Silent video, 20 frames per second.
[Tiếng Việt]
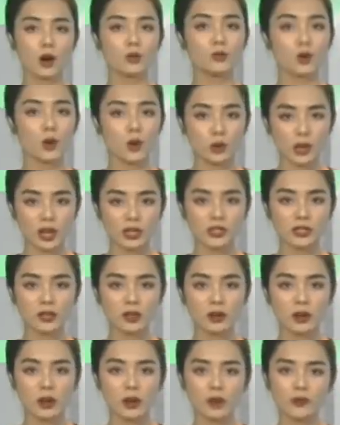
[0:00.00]
Ông Hồ Đắc
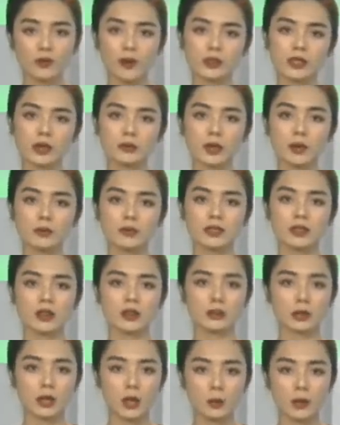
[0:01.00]
Trương, Phó Giám đốc
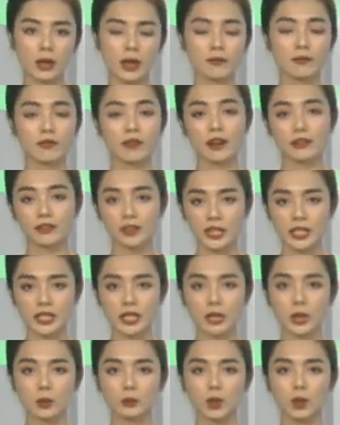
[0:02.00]
Sở Nông nghiệp và Phát
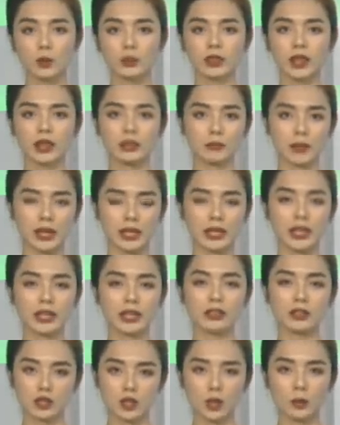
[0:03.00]
triển Nông thôn tỉnh Bình
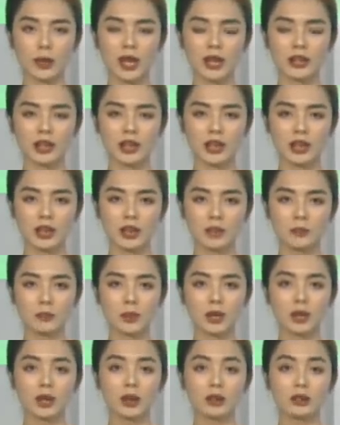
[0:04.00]
Định cho biết,
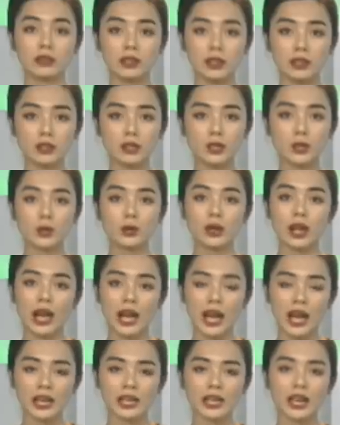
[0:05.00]
mưa lớn như chút
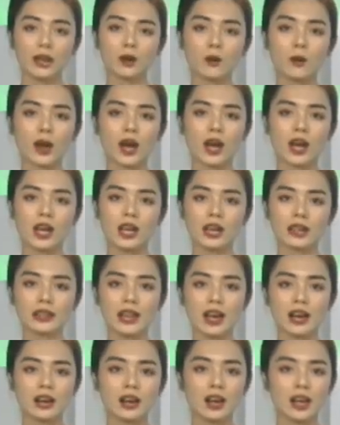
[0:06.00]
hai ngày qua
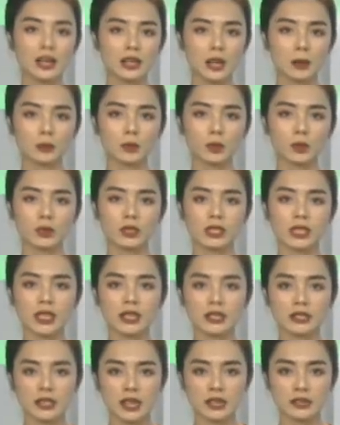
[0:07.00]
đang gây ngập lụt
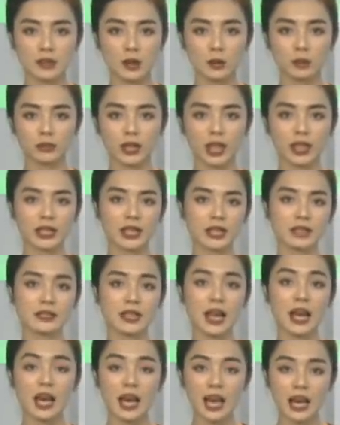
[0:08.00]
trên diện rộng tại thị
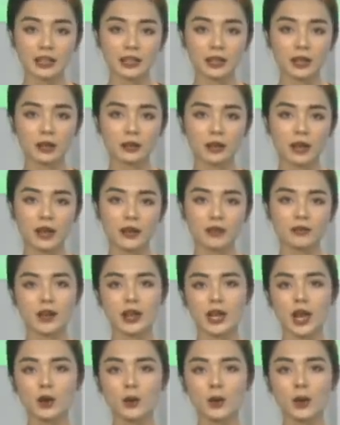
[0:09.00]
xã An Nhơn
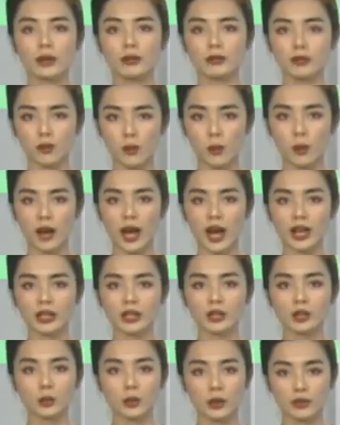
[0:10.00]
và các huyện Phủ Cát,
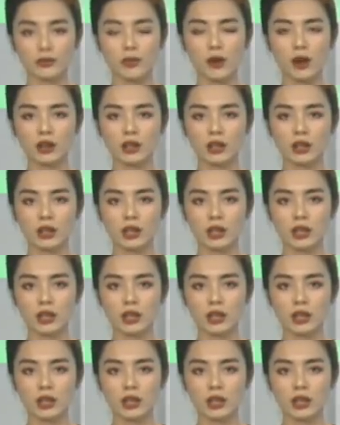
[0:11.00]
Tuy Phước.